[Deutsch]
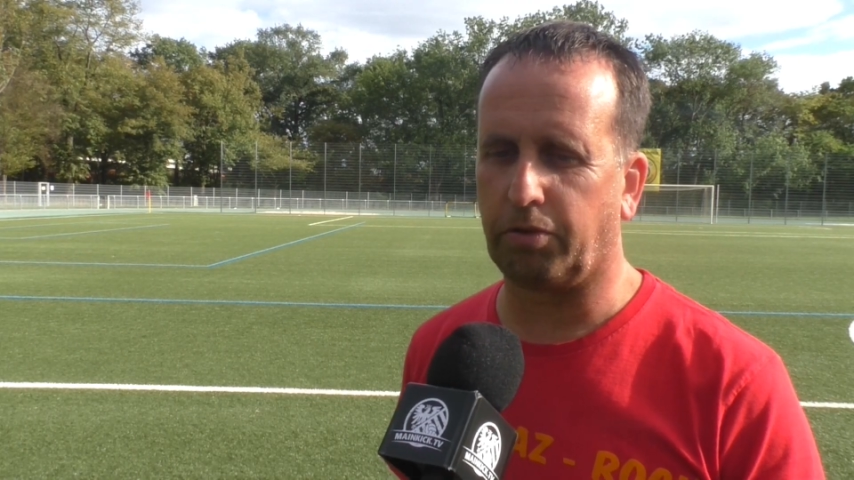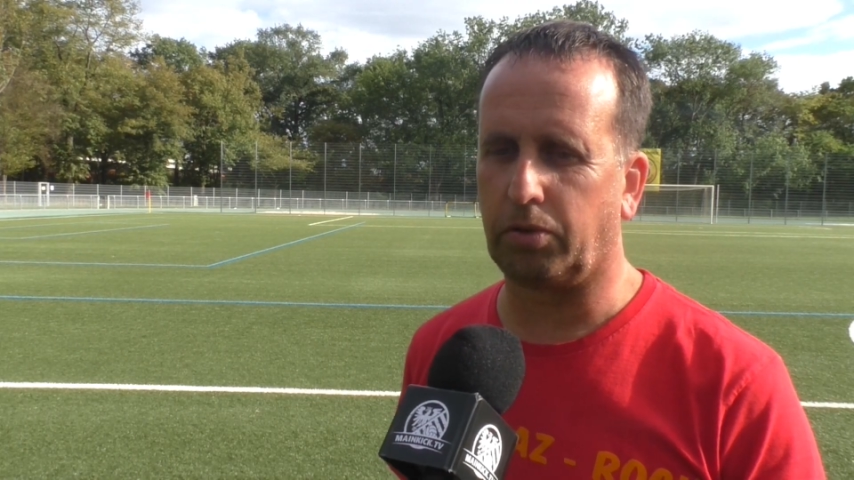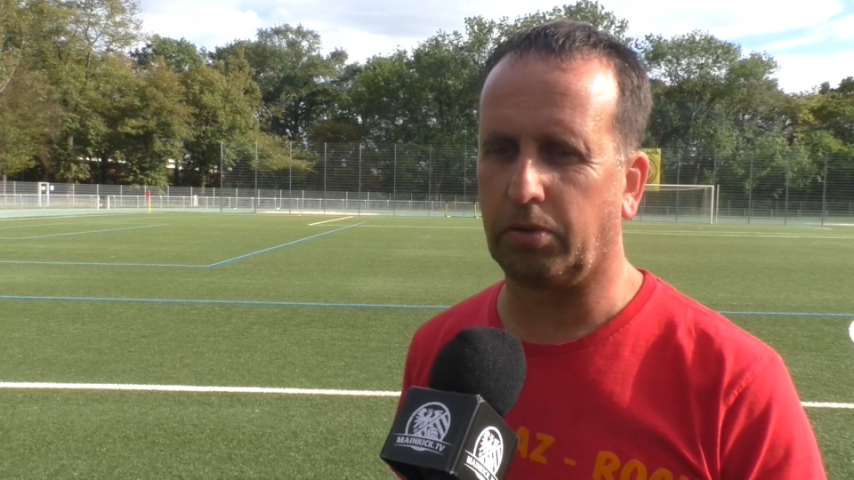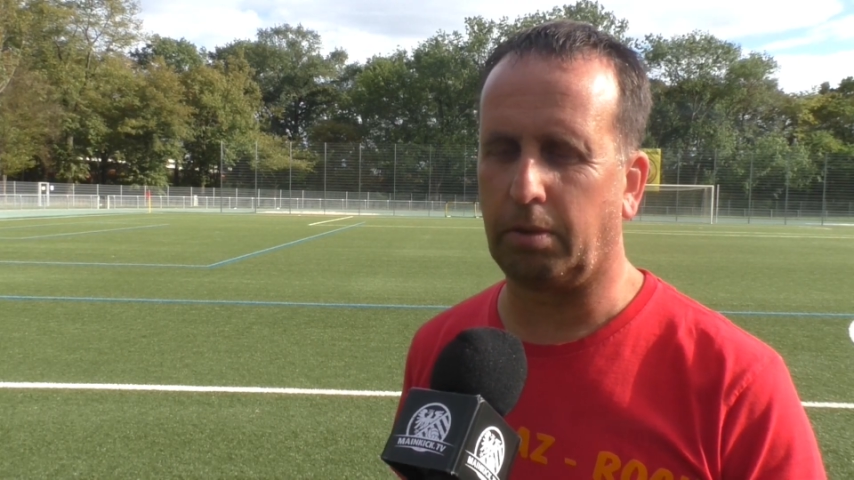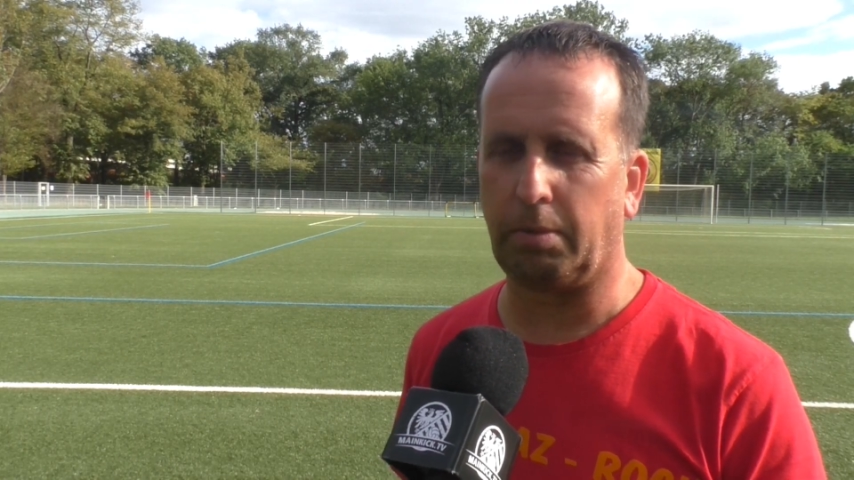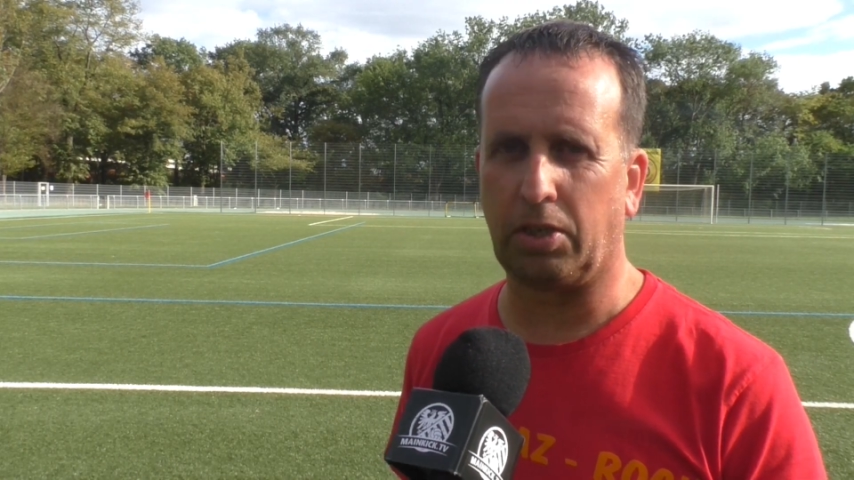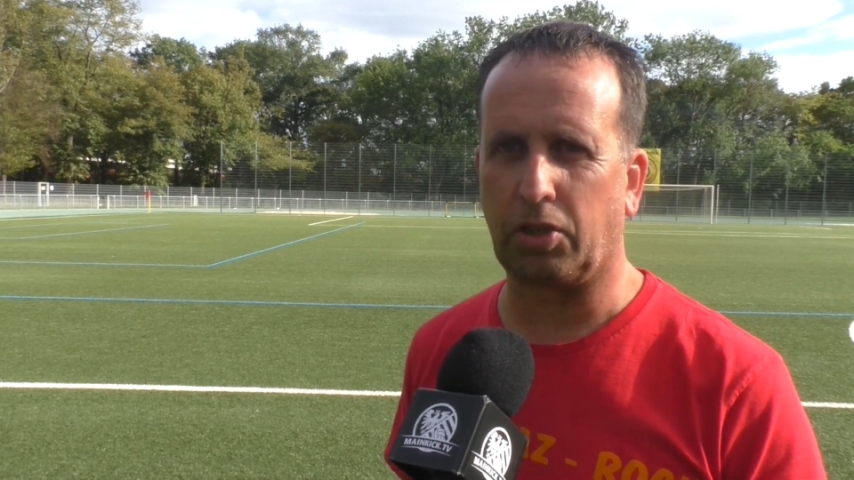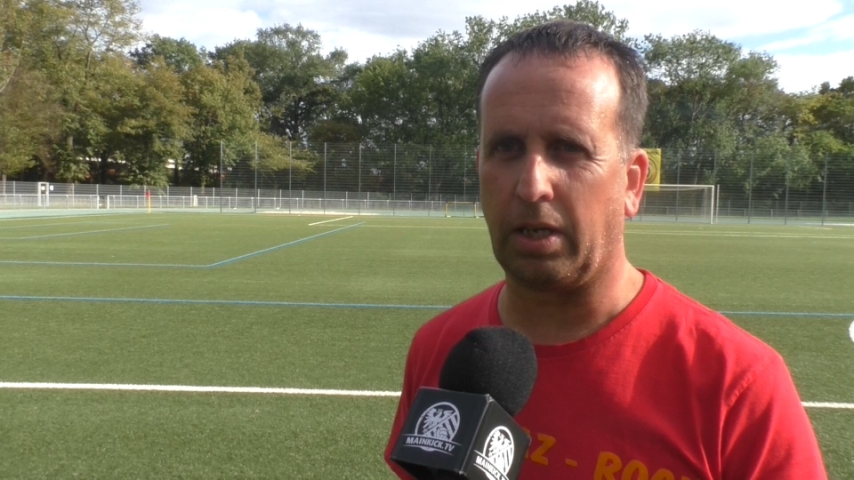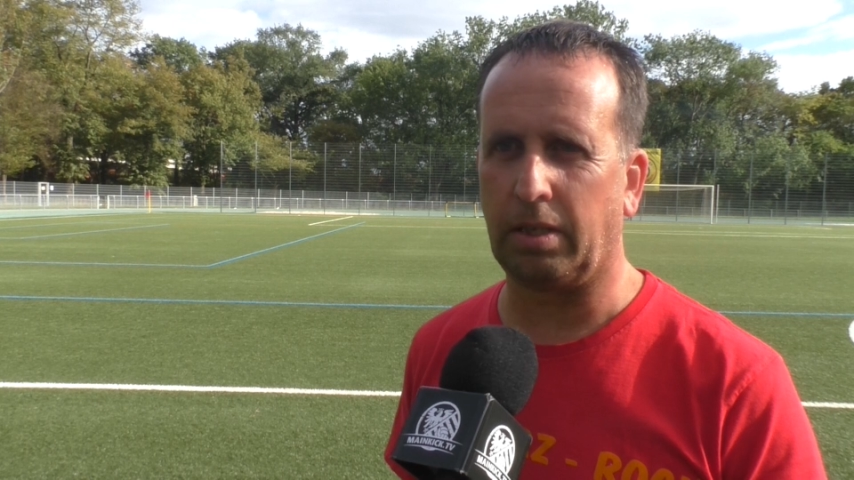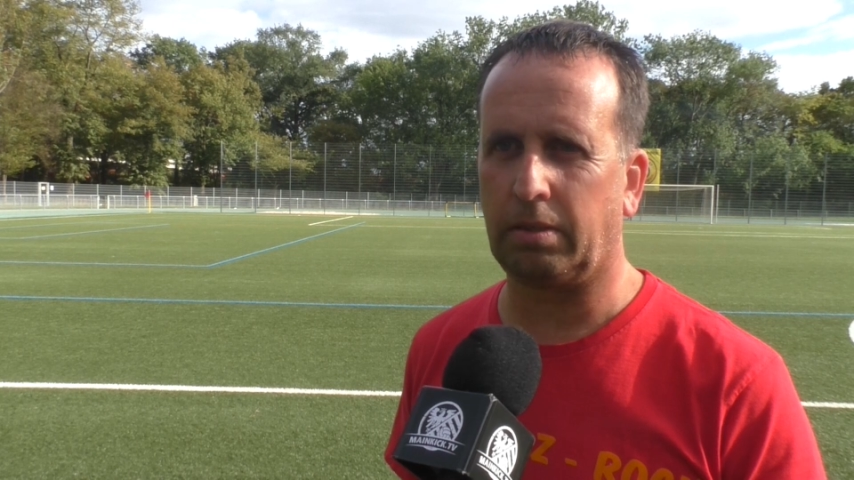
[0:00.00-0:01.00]
vor Schluss immer
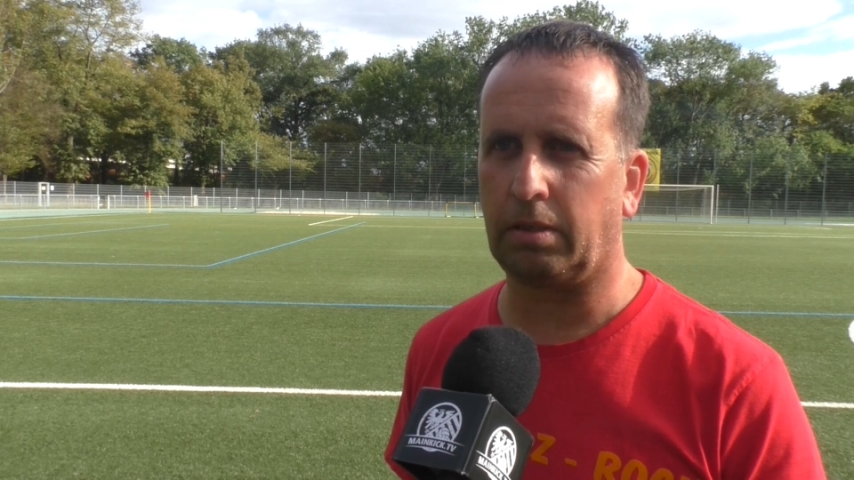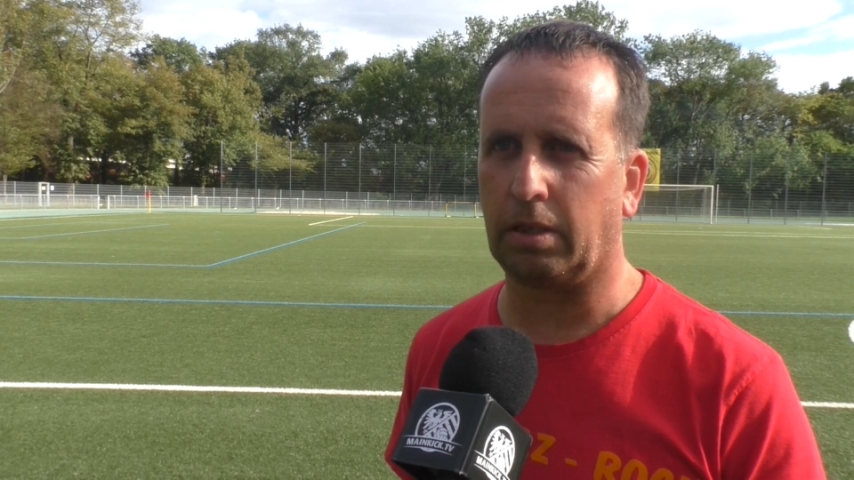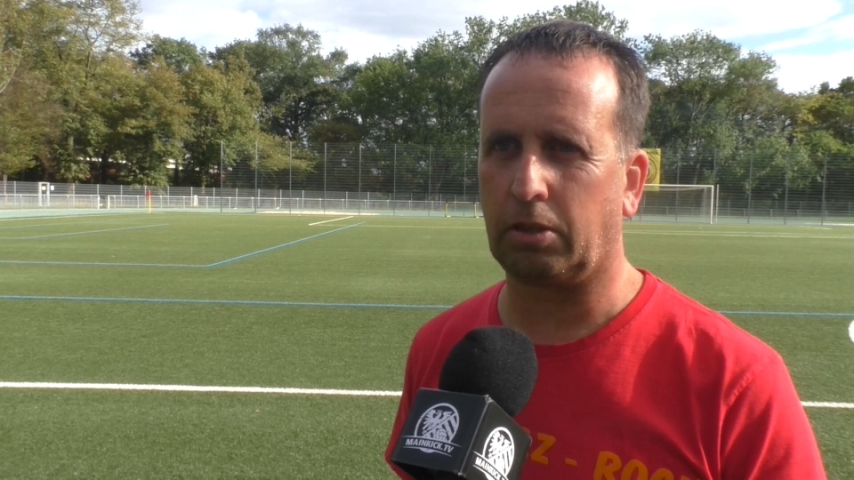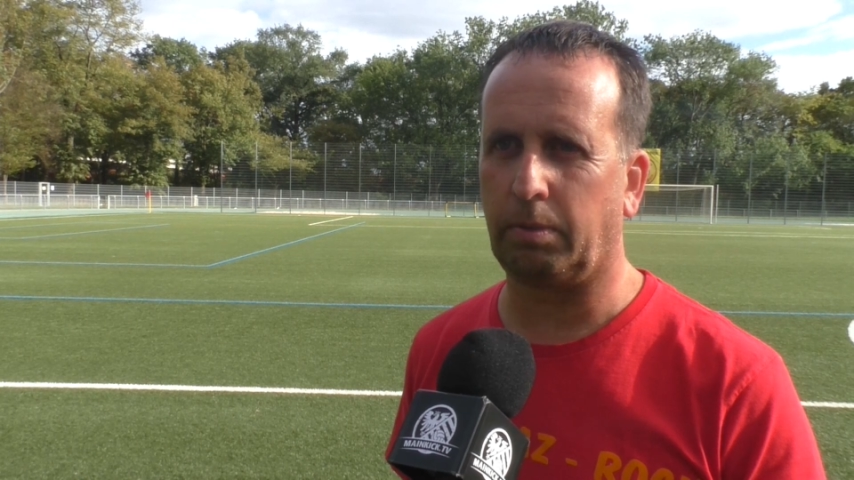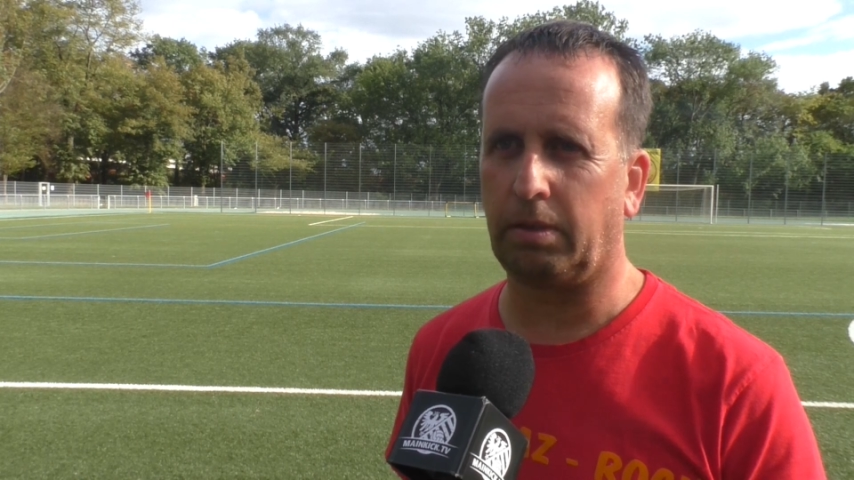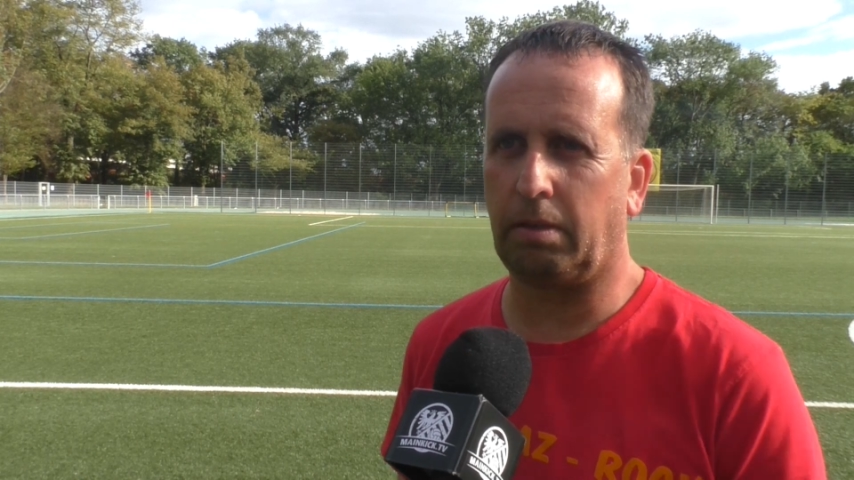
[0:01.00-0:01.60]
entscheidend, sage ich mal.